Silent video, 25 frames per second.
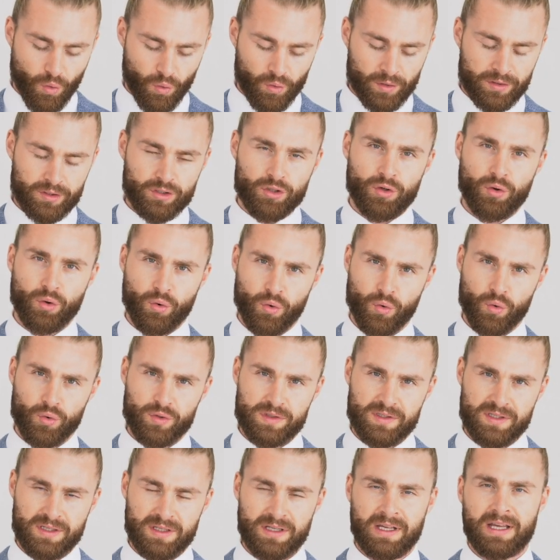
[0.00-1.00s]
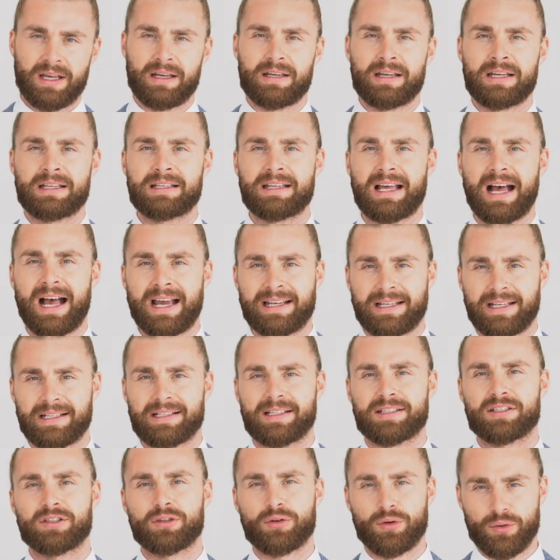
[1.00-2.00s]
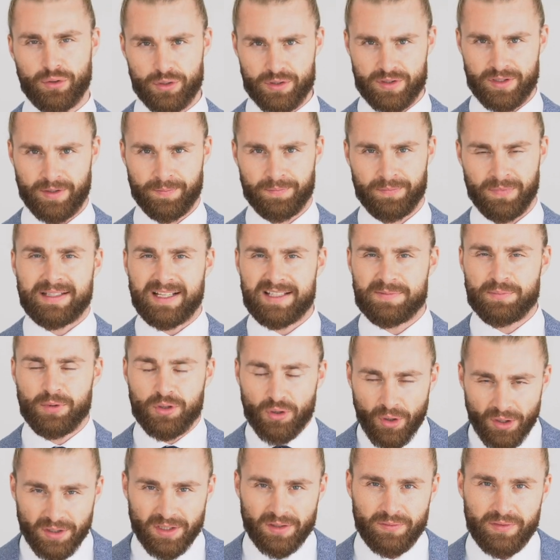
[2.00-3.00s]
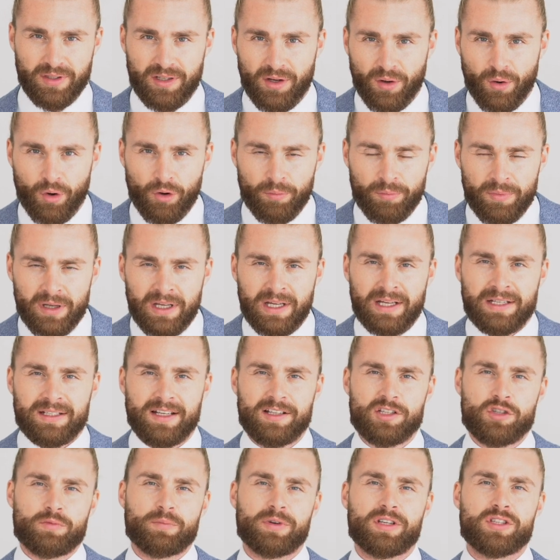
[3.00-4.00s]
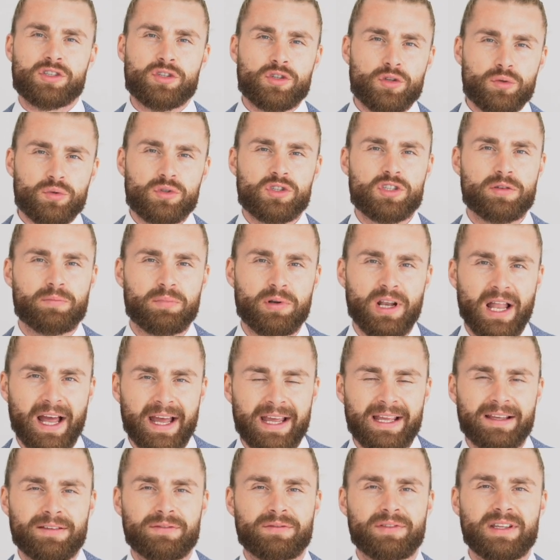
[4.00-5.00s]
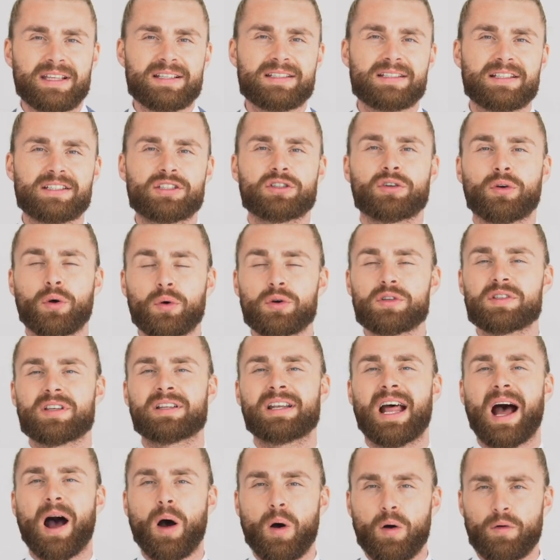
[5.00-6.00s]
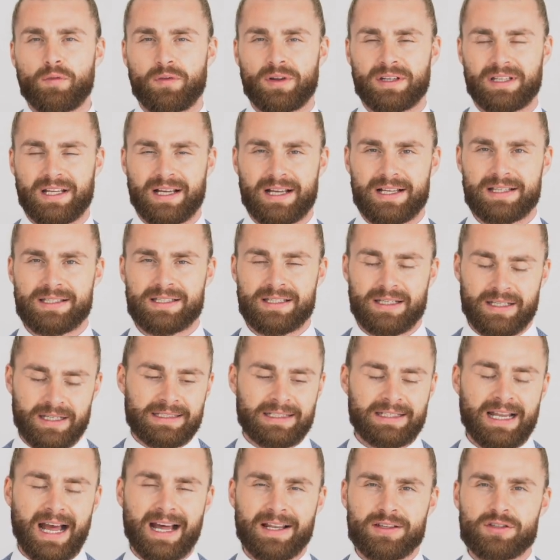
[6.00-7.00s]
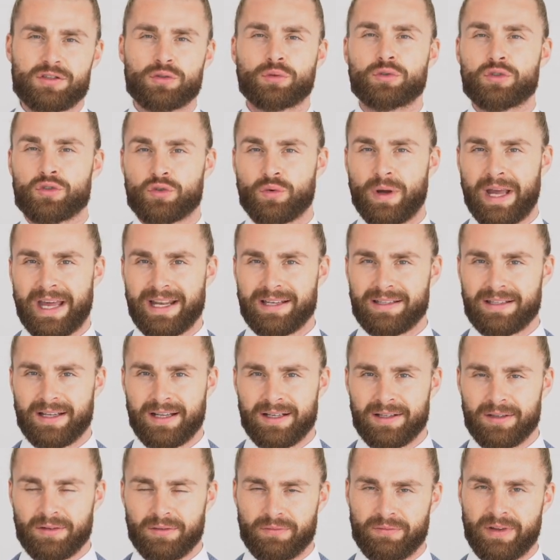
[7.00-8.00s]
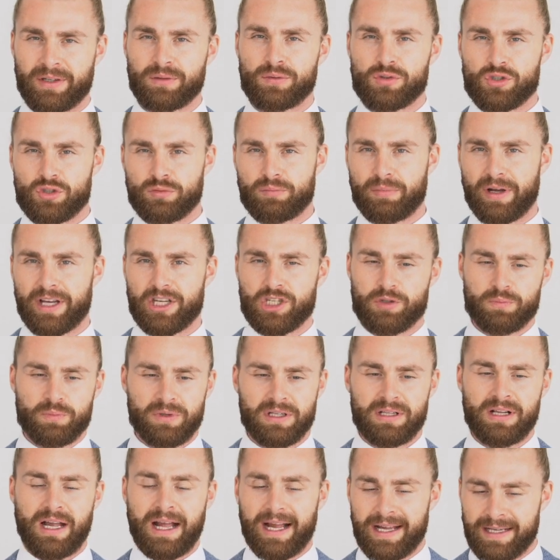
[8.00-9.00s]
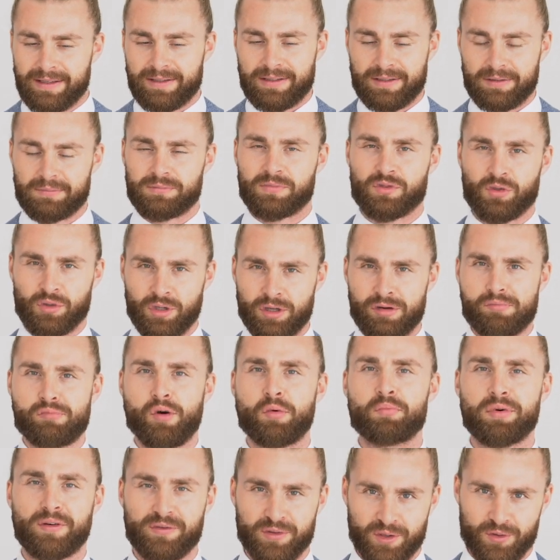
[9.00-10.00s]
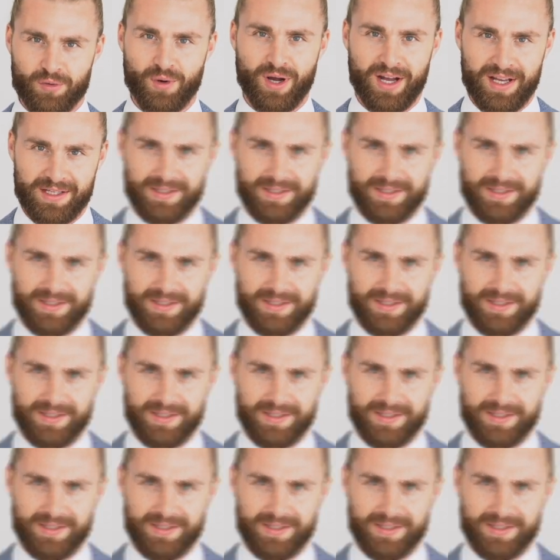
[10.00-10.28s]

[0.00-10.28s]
und Hose in der einheitlichen Größe. Das bedeutet wiederum, dass du bei Suit Supply wesentlich größeren Aufwand hast, den Anzug zu ändern, wenn du zum Beispiel halt so eine Pumperfigur